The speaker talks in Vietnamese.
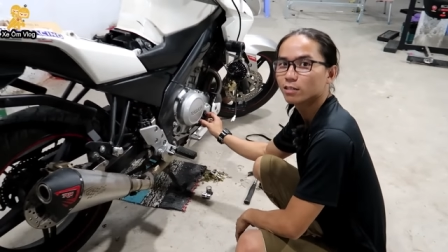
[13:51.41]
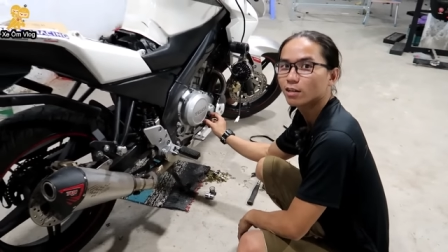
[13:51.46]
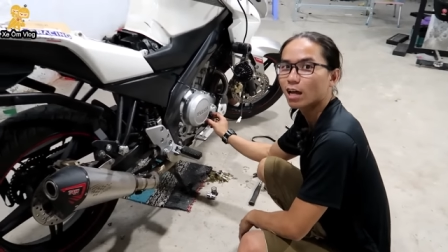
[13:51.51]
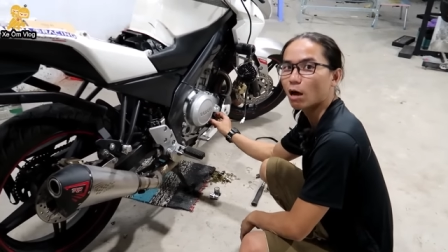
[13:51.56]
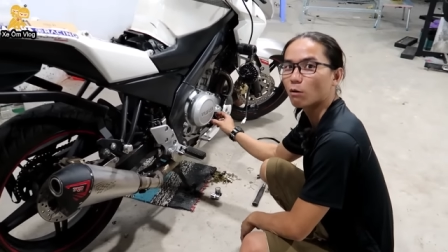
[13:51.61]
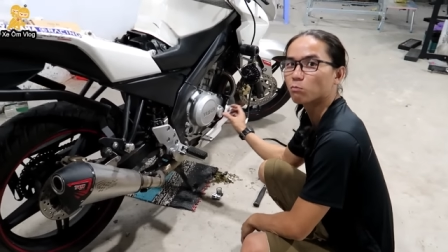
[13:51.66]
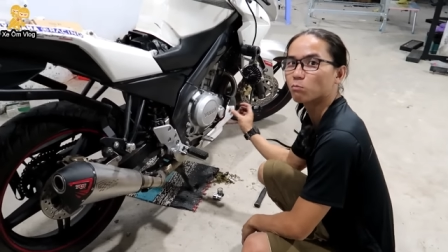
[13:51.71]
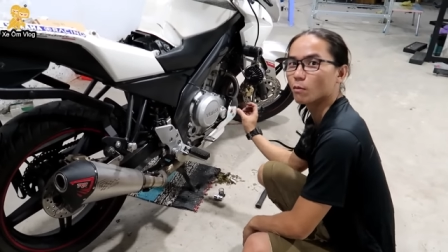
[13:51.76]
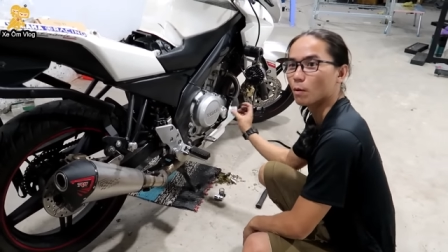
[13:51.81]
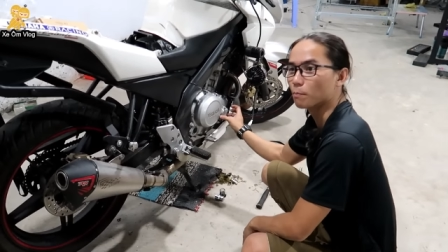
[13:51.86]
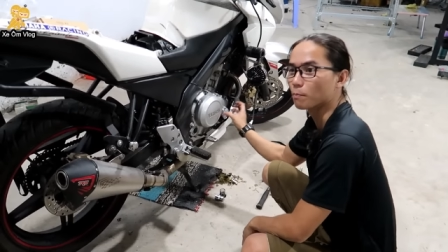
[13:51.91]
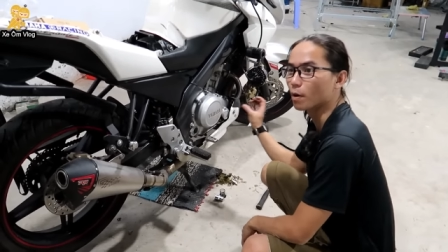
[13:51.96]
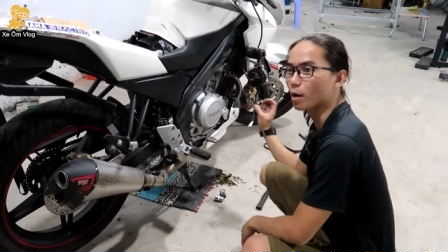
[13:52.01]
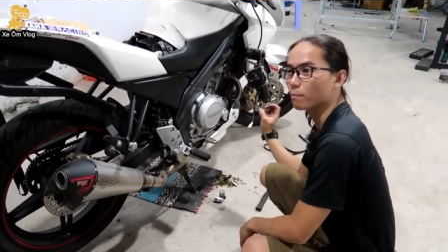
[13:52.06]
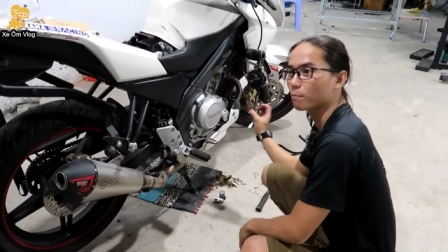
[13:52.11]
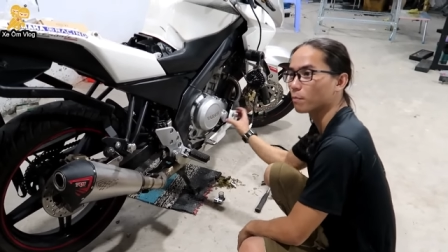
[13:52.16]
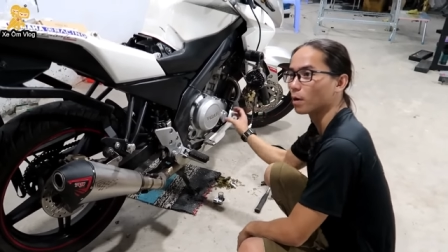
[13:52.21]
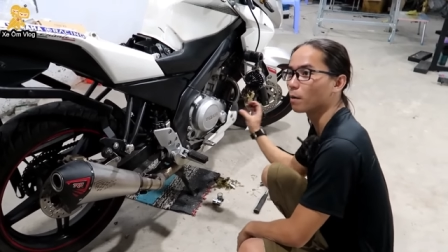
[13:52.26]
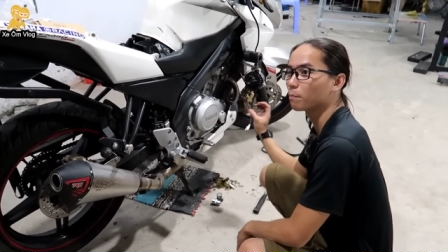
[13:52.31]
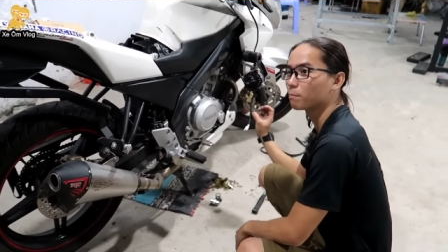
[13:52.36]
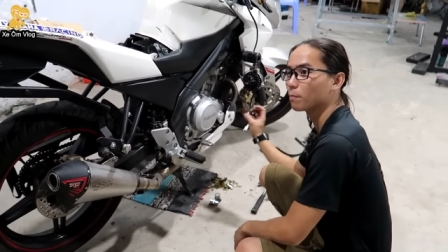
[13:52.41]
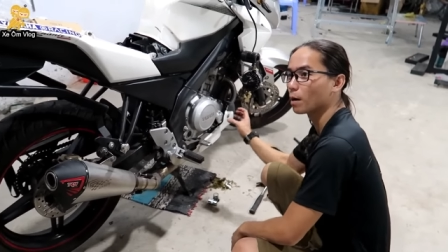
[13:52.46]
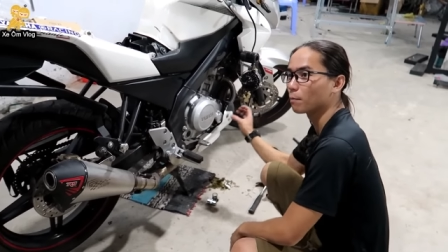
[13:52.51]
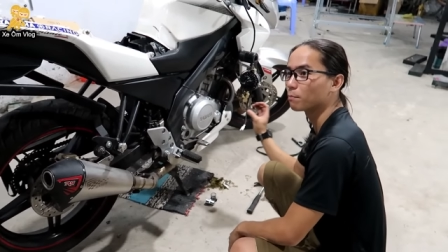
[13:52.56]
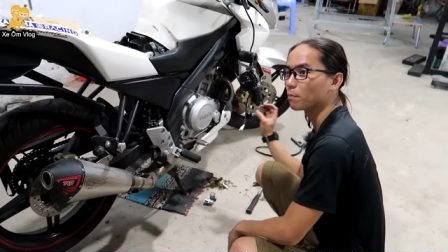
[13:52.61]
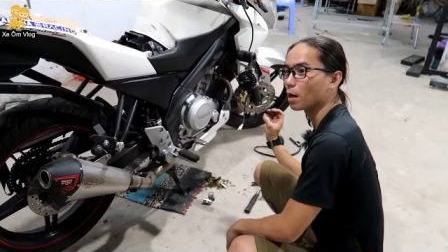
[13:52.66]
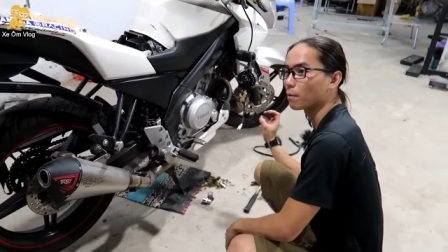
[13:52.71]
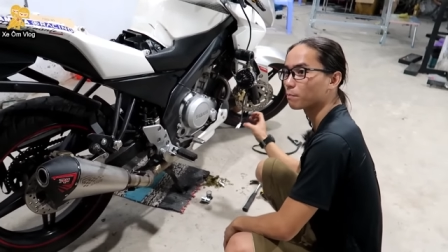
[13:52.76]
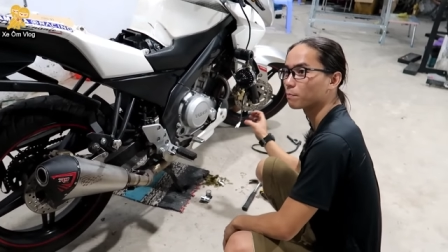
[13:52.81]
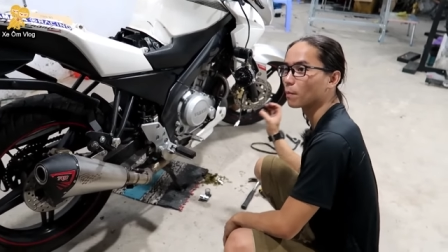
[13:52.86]
nó ào úp úp úp
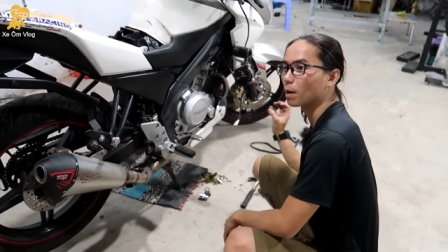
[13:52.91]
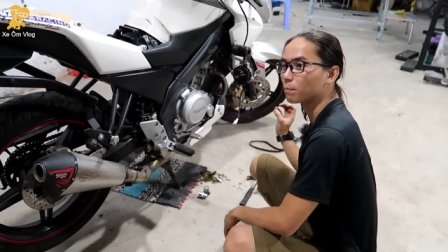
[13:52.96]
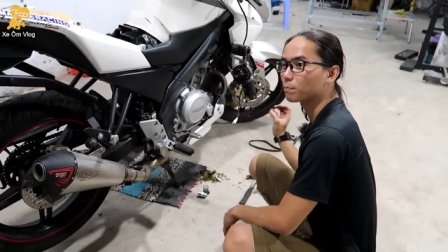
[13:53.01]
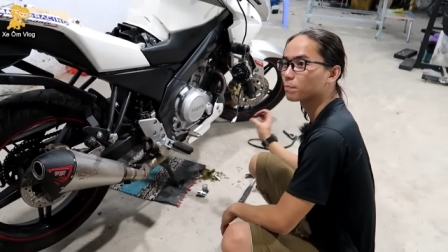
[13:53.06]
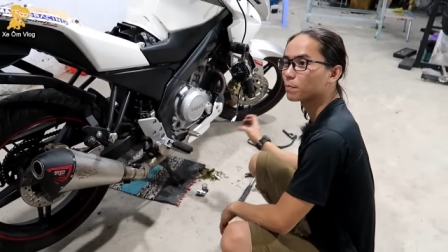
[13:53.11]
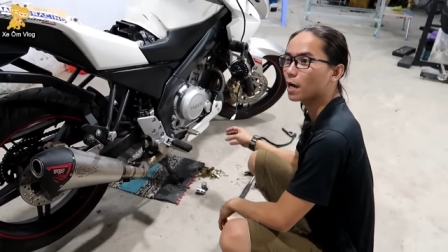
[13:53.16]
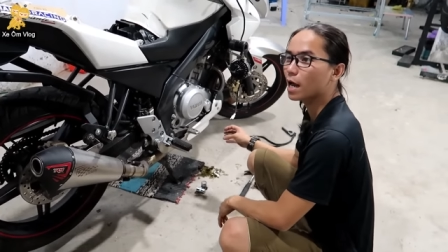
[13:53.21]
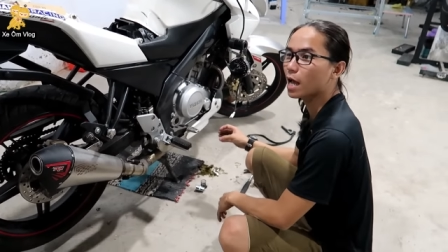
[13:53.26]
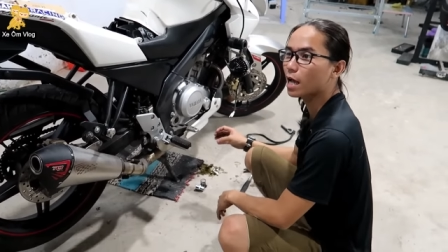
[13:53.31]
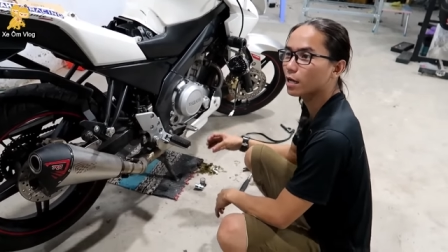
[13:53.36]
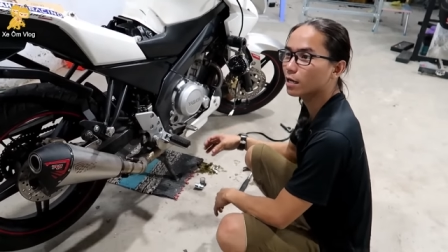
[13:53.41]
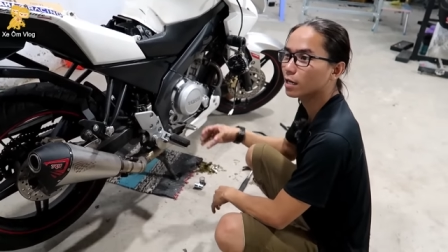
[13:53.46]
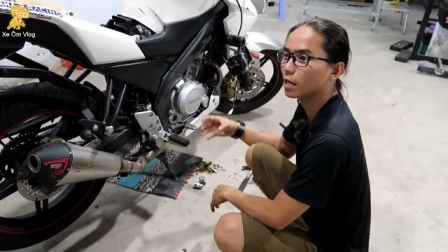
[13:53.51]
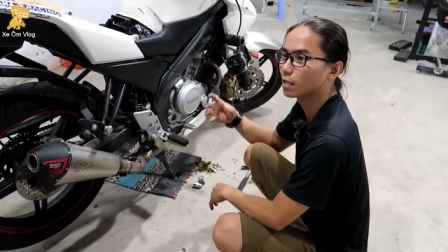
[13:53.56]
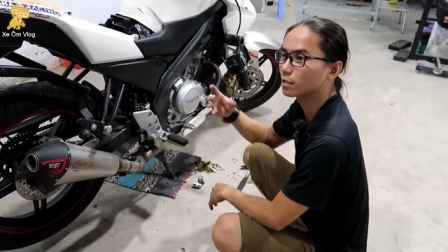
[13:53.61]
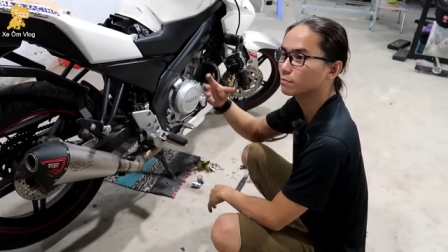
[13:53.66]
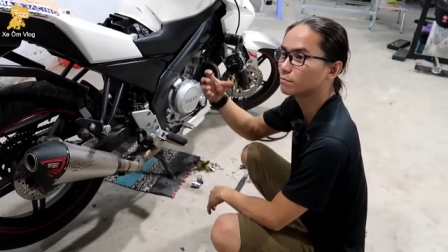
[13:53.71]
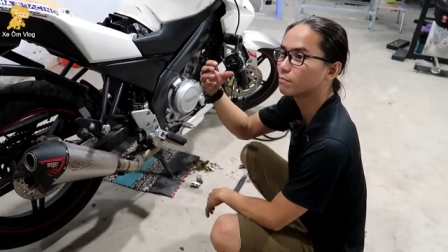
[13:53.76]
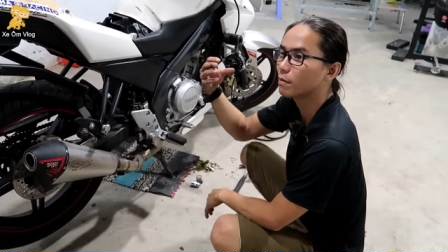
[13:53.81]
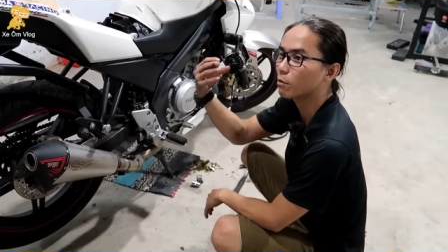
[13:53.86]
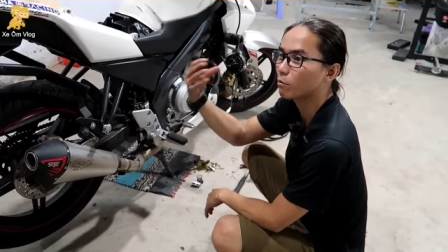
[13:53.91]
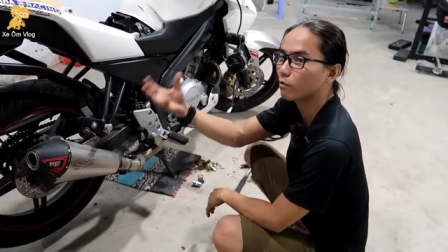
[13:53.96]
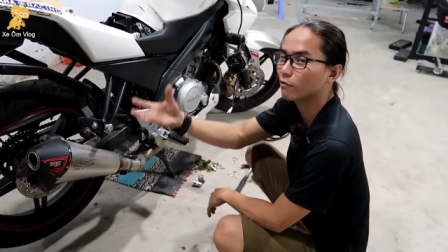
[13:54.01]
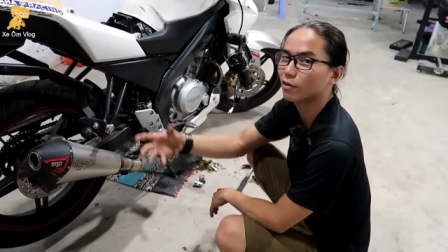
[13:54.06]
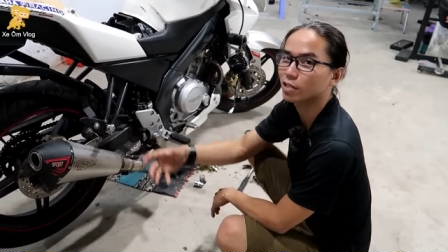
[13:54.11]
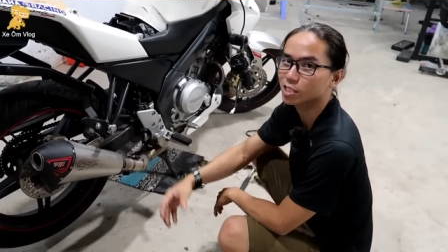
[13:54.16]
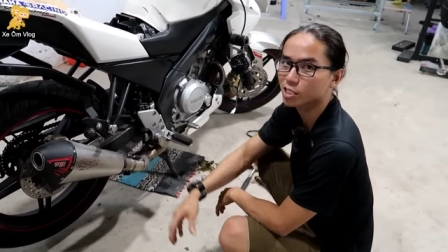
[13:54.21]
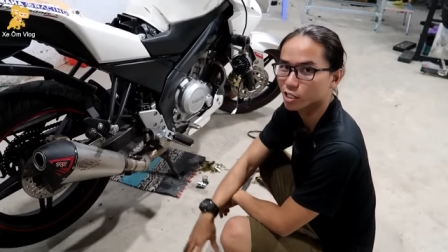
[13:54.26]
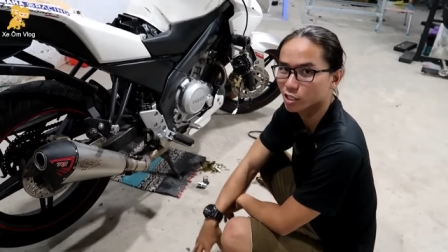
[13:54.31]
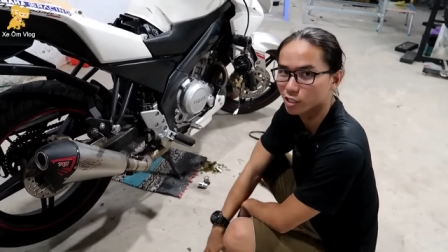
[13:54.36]
úp úp úp ra hình màu cà
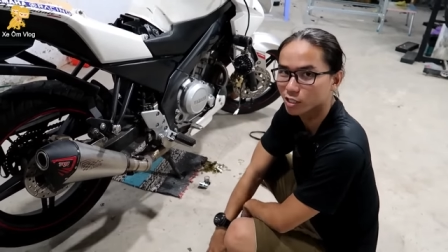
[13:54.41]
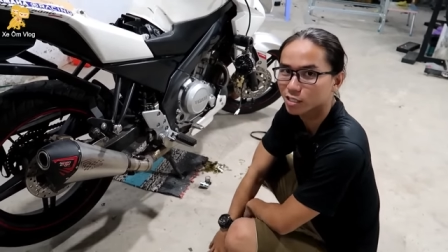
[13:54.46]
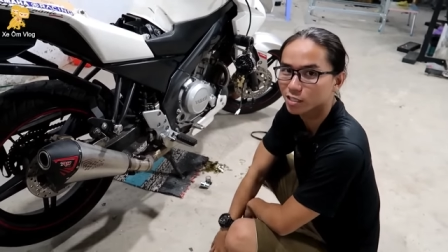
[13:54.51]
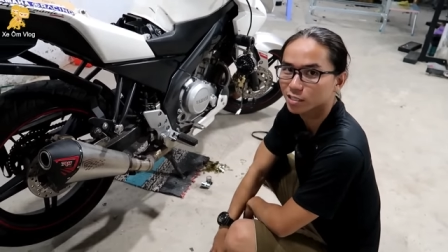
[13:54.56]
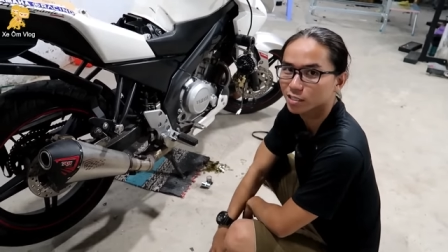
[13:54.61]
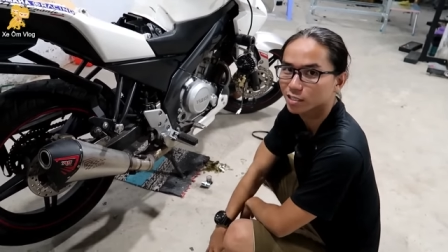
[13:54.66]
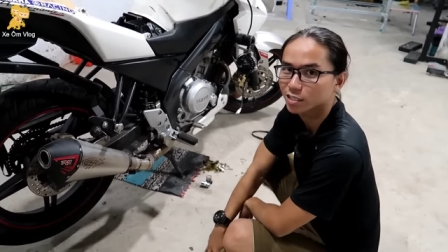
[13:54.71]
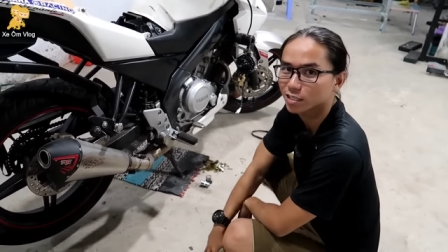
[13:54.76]
phê sữa